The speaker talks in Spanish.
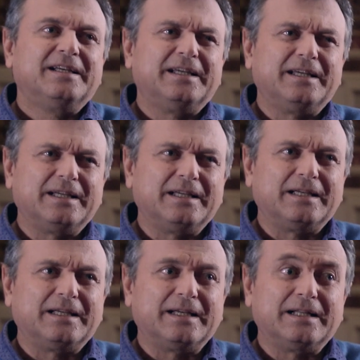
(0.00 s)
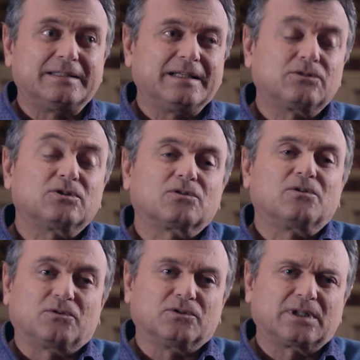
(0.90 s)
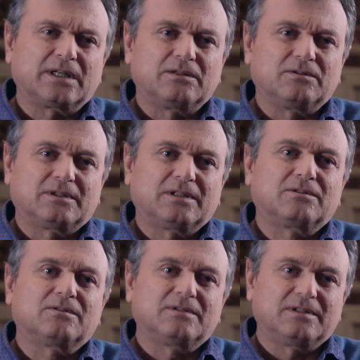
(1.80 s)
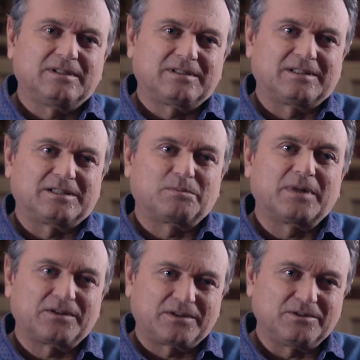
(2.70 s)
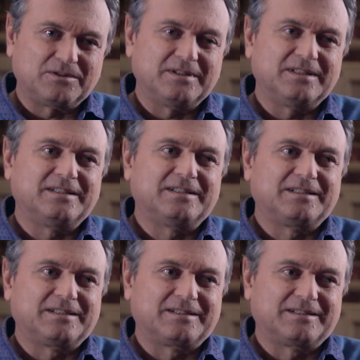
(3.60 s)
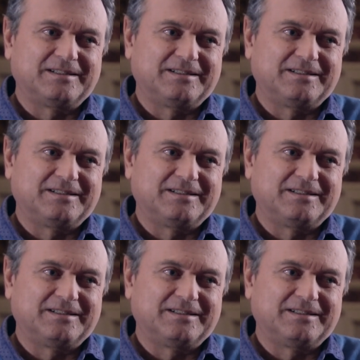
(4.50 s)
el teatro es todo lo contrario, el teatro es espacio, es,